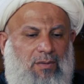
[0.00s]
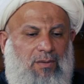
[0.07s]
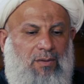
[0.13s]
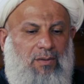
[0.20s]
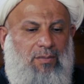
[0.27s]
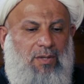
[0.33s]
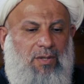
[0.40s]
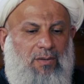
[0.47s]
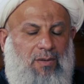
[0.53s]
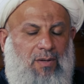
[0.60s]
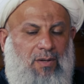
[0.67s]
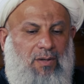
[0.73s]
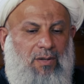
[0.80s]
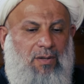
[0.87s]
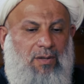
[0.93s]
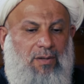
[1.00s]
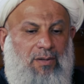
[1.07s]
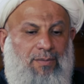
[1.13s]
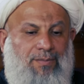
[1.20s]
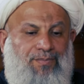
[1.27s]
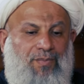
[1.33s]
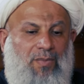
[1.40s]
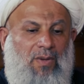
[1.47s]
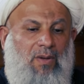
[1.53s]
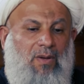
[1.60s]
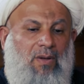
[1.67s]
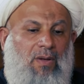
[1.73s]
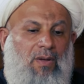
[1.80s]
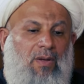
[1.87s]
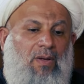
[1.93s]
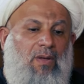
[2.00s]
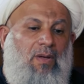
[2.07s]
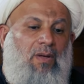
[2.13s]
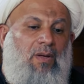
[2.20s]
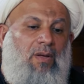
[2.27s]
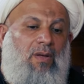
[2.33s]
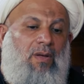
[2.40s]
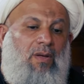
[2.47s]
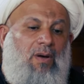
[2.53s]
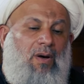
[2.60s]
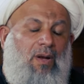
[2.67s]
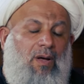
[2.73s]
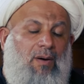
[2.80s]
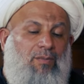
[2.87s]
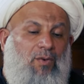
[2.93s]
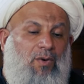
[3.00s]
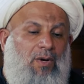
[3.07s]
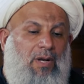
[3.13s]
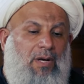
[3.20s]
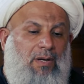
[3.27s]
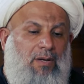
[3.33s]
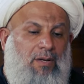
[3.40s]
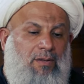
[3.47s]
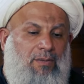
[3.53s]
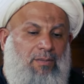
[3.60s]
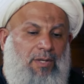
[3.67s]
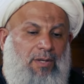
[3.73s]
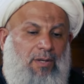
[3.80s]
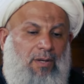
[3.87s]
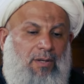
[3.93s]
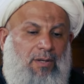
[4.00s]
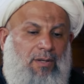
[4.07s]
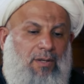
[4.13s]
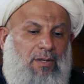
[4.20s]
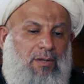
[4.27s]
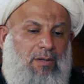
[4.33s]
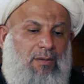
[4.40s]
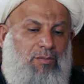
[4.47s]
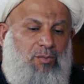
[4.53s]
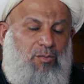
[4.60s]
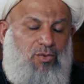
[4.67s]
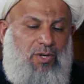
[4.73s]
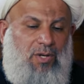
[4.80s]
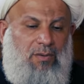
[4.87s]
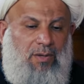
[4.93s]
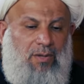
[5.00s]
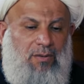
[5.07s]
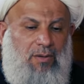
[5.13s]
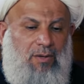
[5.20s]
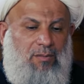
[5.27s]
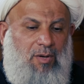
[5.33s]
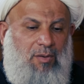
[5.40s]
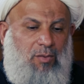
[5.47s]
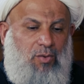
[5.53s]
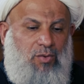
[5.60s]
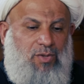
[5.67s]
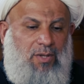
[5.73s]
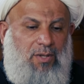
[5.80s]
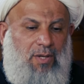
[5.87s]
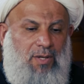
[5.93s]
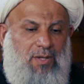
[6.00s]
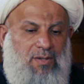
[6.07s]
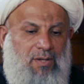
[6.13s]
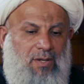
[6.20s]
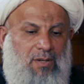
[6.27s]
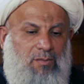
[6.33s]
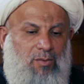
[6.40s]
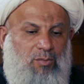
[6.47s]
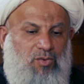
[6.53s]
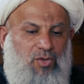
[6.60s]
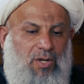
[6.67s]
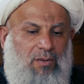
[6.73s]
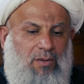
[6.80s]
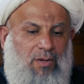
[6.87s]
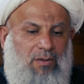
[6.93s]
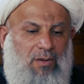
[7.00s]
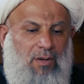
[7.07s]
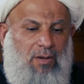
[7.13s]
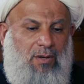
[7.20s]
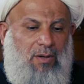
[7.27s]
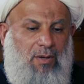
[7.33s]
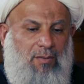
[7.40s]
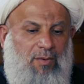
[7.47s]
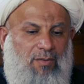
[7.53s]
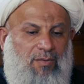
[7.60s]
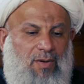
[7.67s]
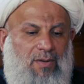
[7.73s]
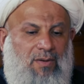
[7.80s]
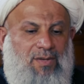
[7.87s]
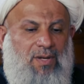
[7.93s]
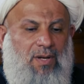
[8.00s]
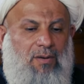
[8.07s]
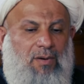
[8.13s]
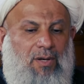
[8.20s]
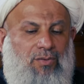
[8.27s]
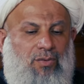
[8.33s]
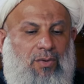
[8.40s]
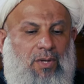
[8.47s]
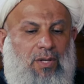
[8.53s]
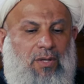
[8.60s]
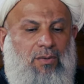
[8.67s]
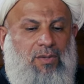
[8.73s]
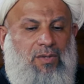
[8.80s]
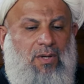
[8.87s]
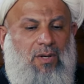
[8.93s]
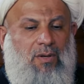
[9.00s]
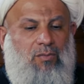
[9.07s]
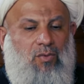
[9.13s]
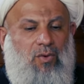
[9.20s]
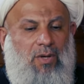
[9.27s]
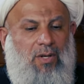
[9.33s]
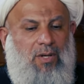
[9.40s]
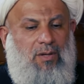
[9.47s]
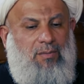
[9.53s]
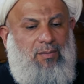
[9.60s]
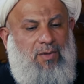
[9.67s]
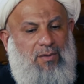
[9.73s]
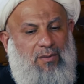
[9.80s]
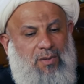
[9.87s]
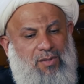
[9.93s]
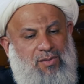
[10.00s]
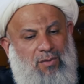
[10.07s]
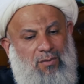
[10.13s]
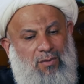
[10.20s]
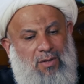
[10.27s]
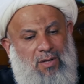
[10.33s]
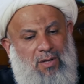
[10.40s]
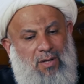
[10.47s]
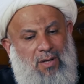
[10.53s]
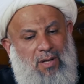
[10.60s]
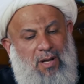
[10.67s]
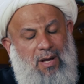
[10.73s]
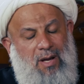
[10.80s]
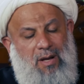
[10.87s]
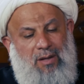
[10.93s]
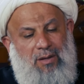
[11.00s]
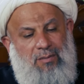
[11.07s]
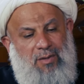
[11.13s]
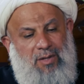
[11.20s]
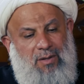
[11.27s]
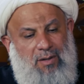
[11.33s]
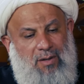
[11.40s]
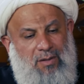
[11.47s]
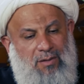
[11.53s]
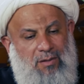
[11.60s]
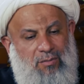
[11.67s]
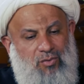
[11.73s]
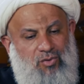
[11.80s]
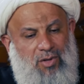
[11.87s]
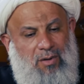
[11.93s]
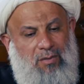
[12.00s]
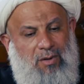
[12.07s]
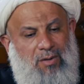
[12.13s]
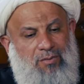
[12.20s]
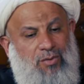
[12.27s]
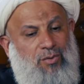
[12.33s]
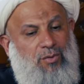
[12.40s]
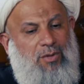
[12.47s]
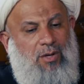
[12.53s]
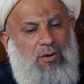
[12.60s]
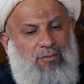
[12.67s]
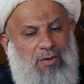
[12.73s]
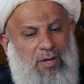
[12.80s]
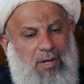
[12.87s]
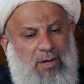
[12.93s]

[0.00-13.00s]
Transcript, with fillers: الطيبين الطاهرين الحمد لله الذي من علينا بمجاورة الإمام الحسين عليه السلام ومجاورة أخيها بالفضل صلوات الله وسلامه عليهما وأسأل الله لا يحرمنا هذه المجاورة في الدنيا وفي